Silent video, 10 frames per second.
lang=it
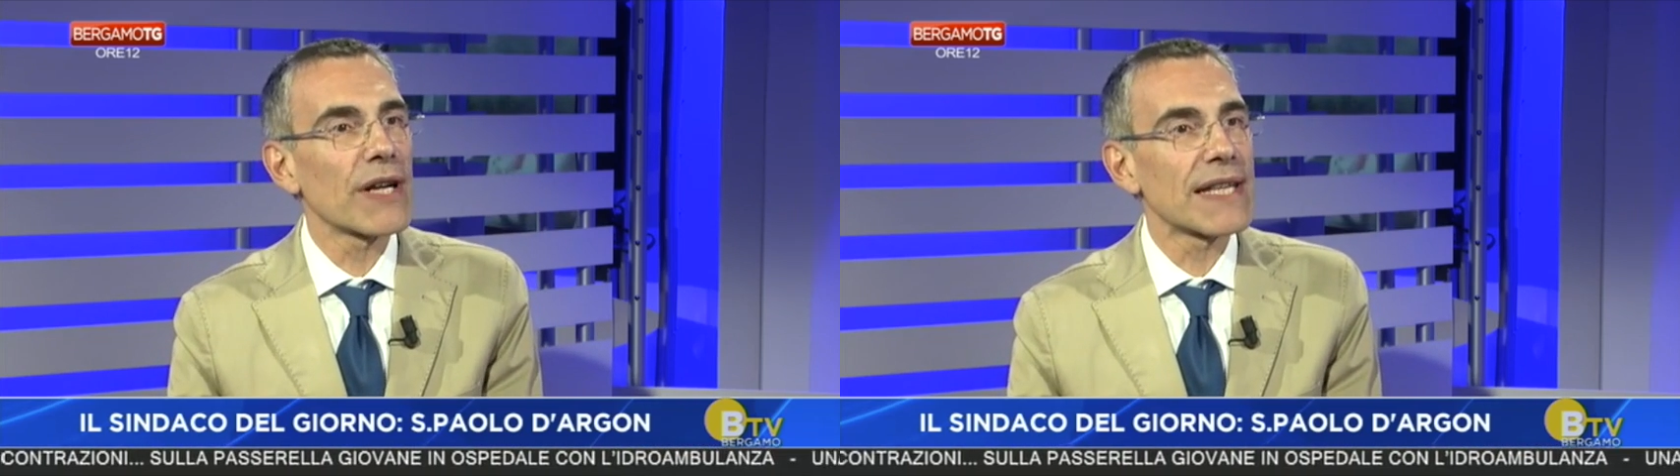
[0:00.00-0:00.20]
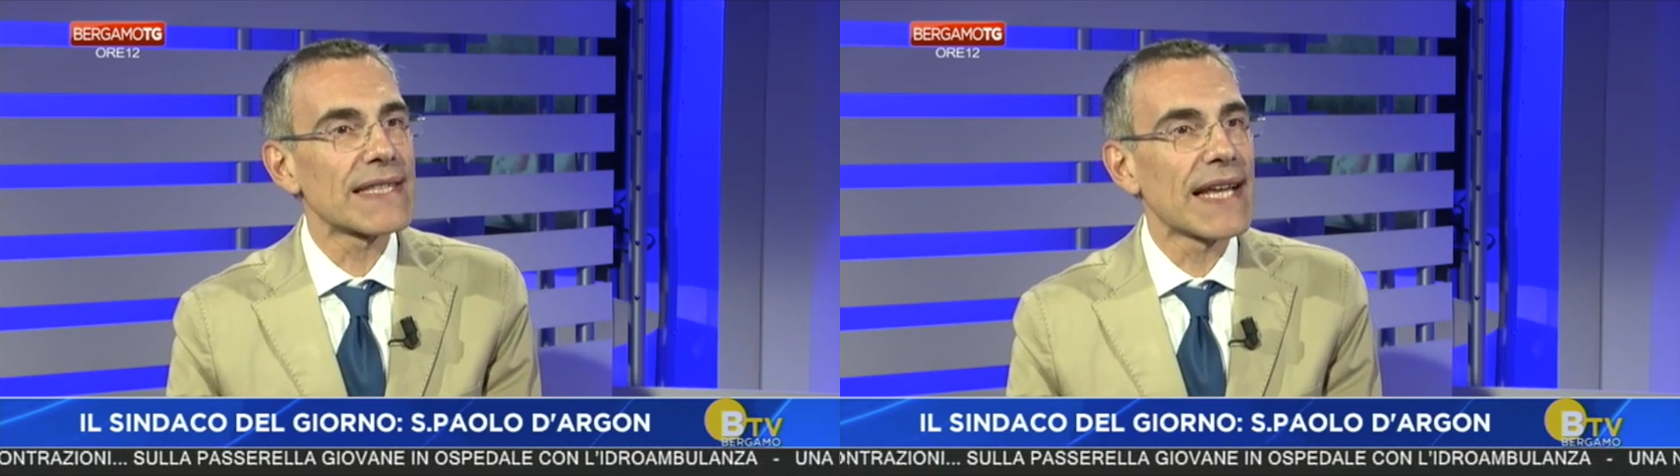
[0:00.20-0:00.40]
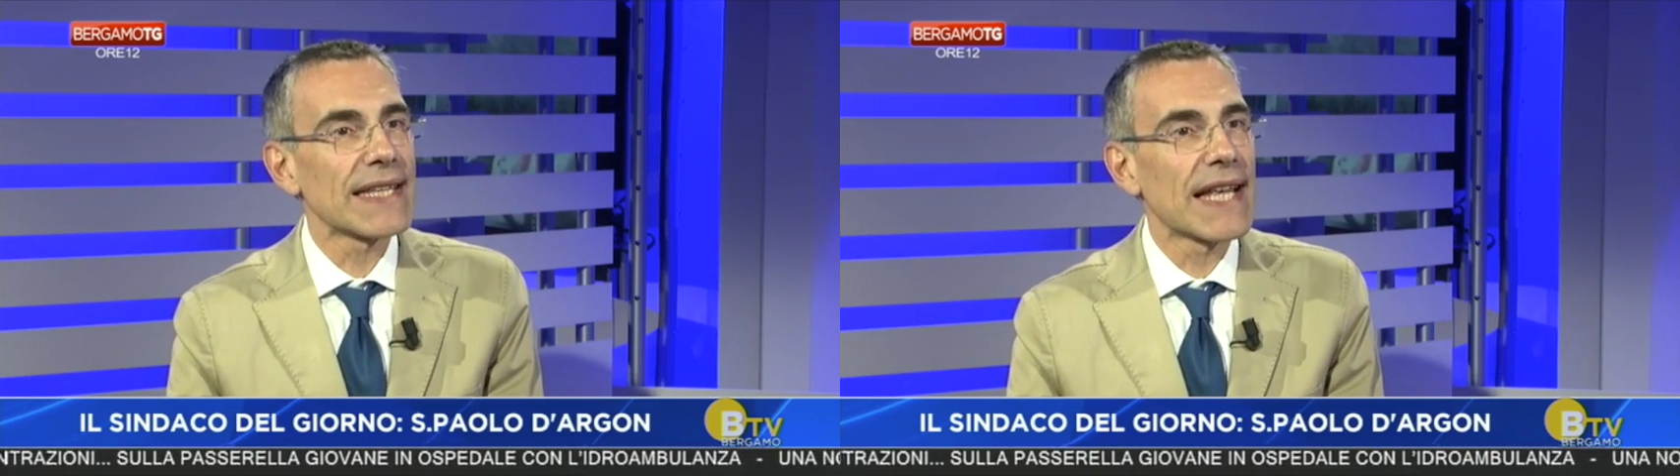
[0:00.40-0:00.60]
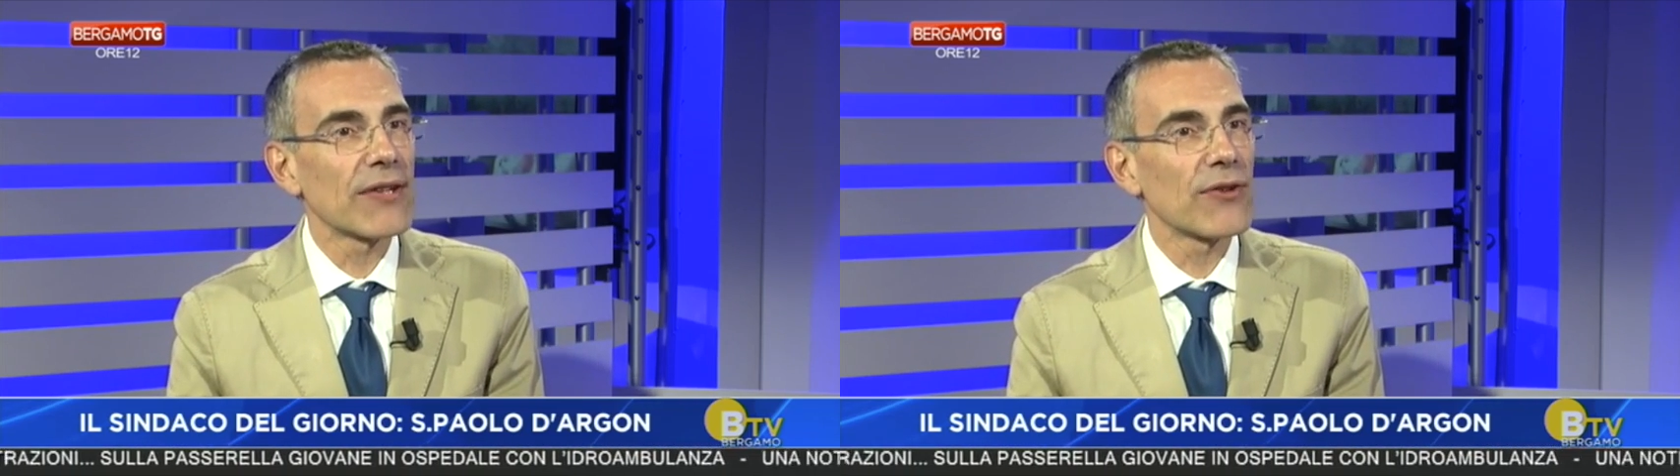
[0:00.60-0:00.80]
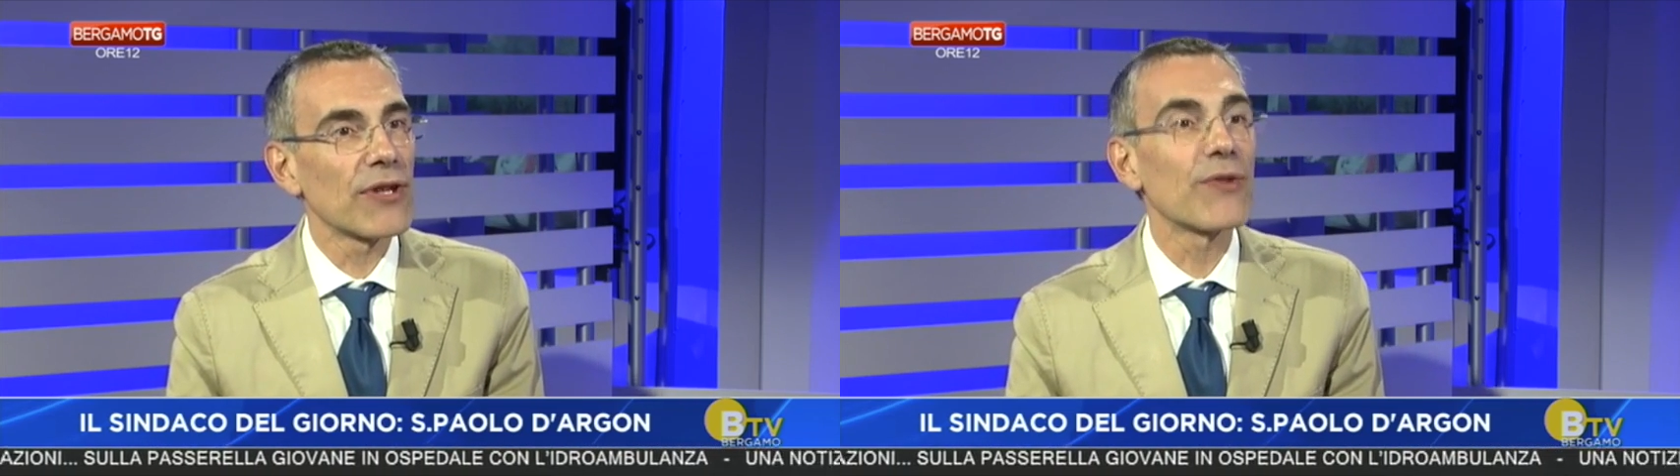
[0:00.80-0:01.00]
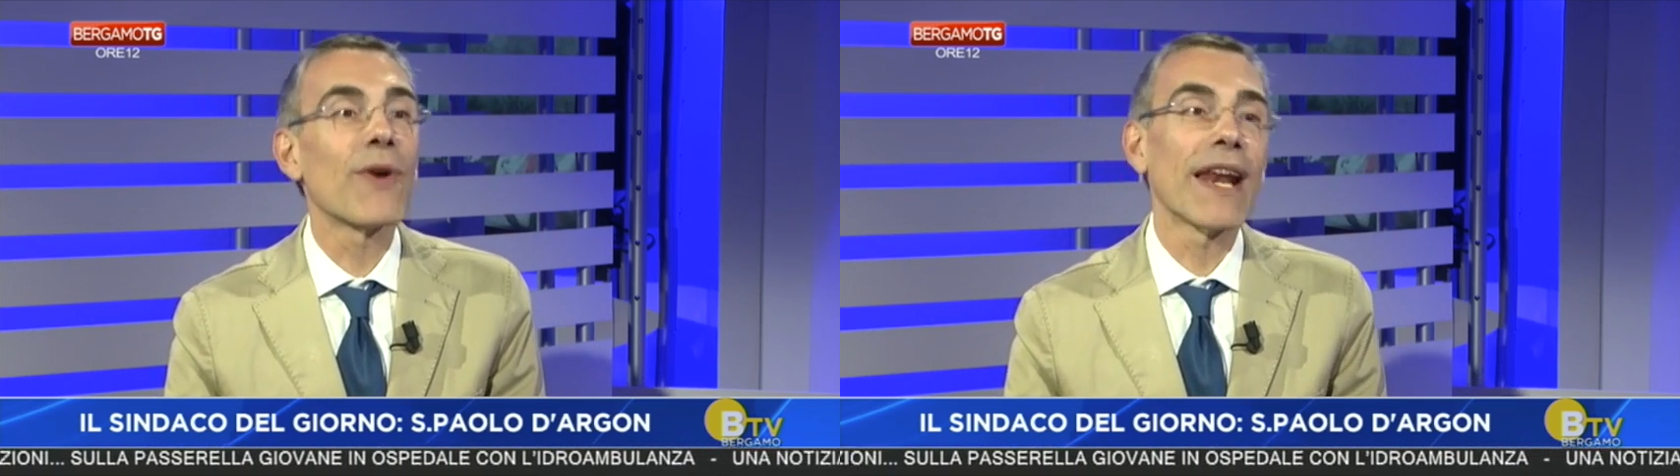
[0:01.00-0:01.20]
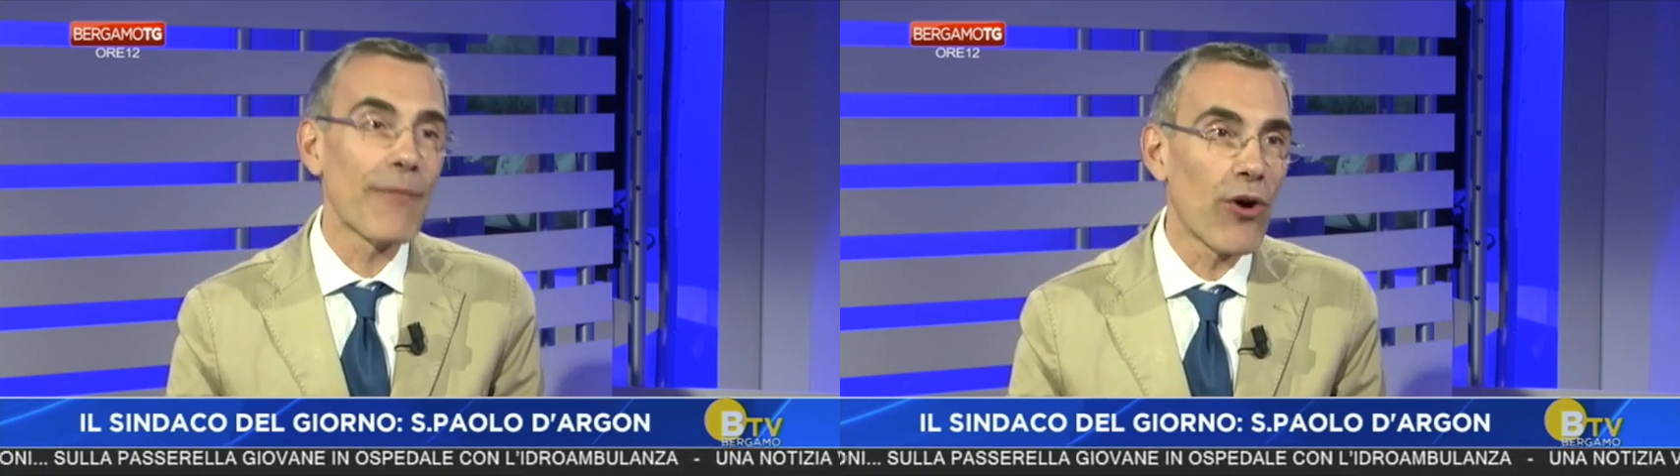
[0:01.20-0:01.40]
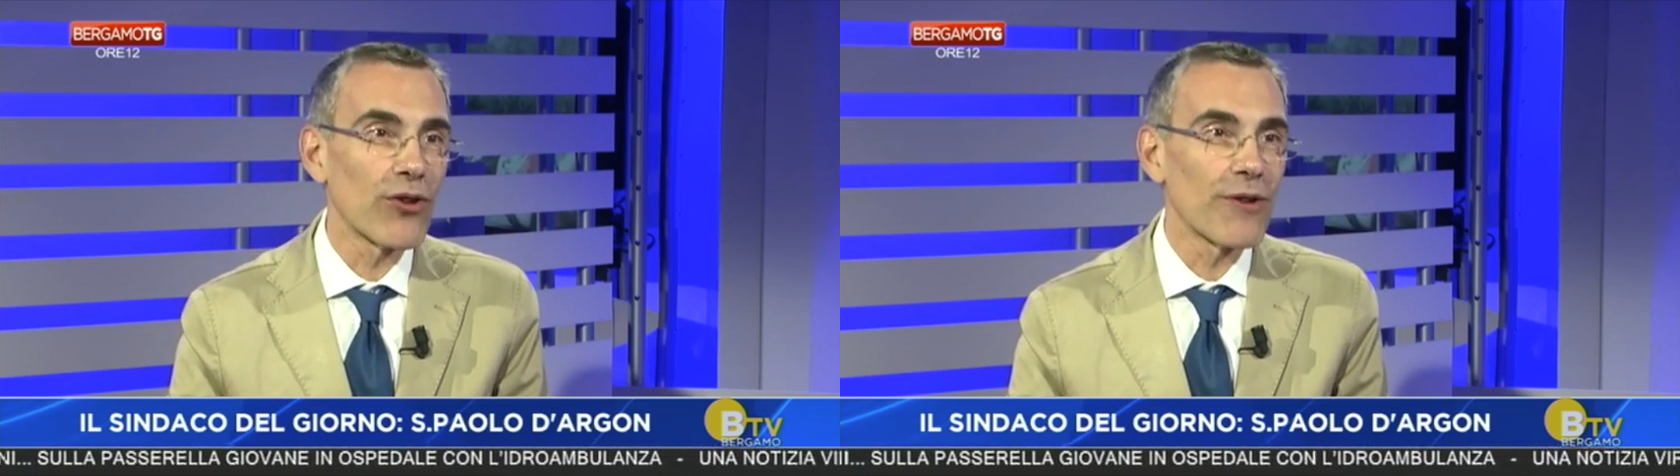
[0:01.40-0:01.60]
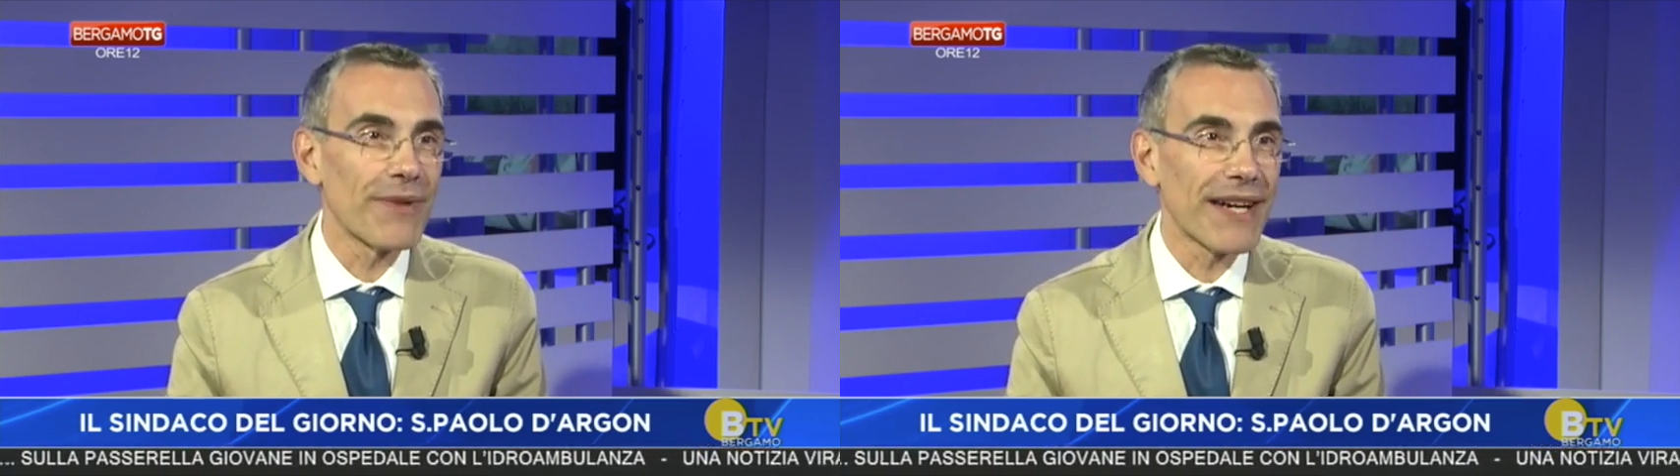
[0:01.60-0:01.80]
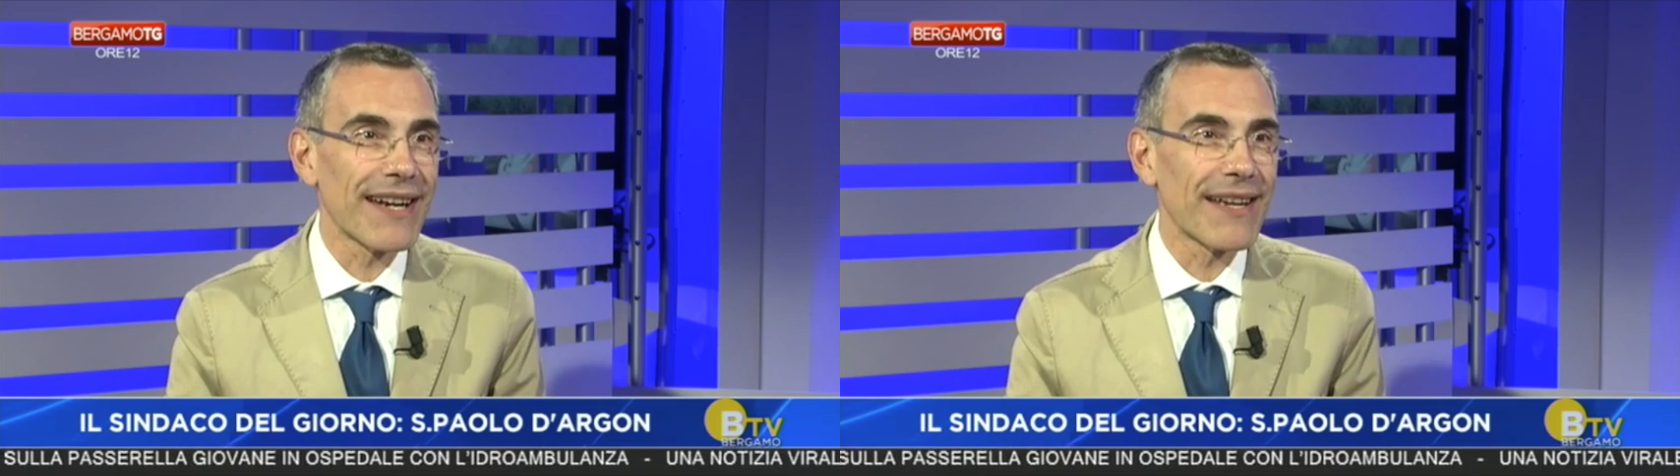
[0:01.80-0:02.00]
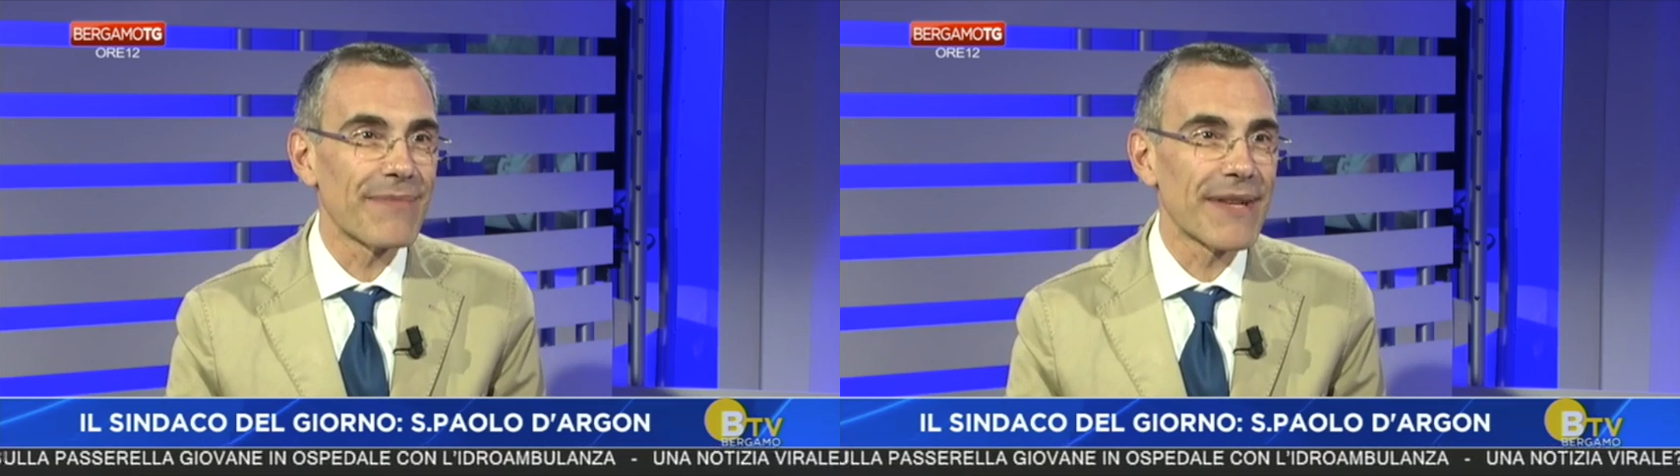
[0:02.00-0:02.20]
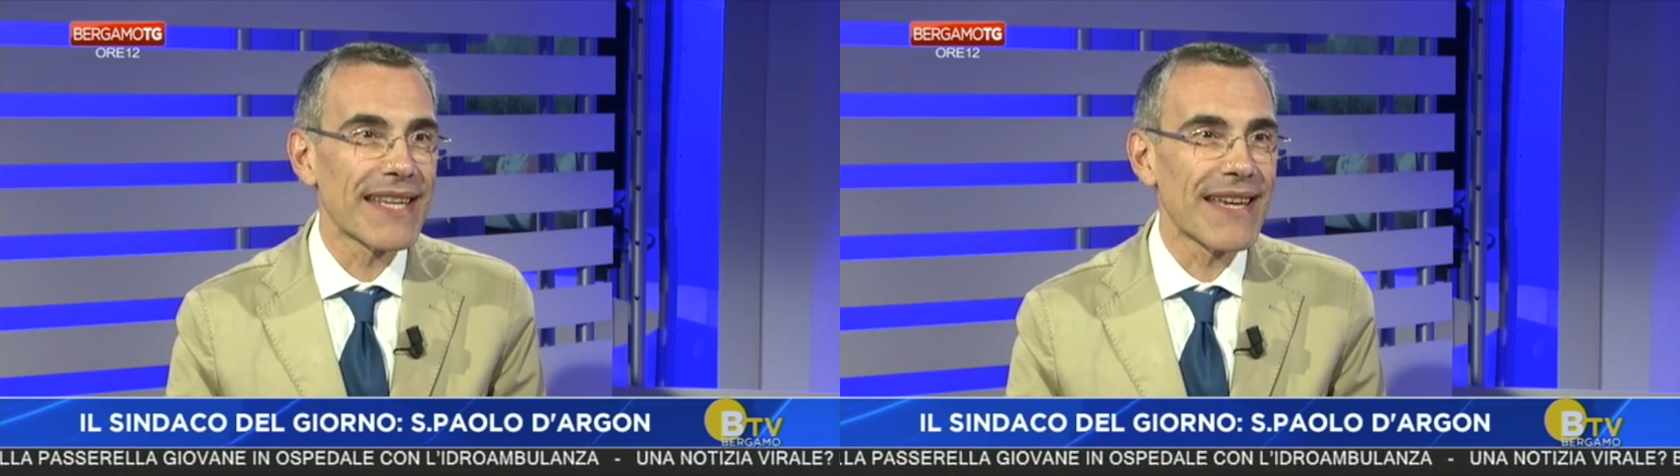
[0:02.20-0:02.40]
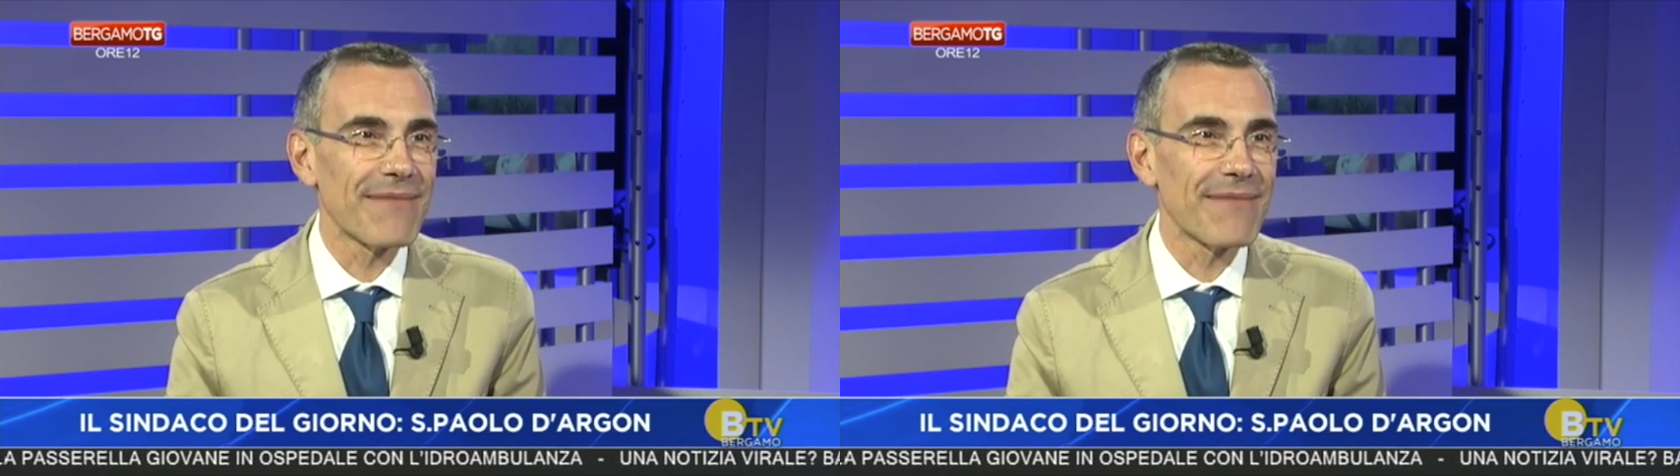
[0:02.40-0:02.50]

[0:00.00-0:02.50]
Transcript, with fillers: che sta andando in quale modo per, per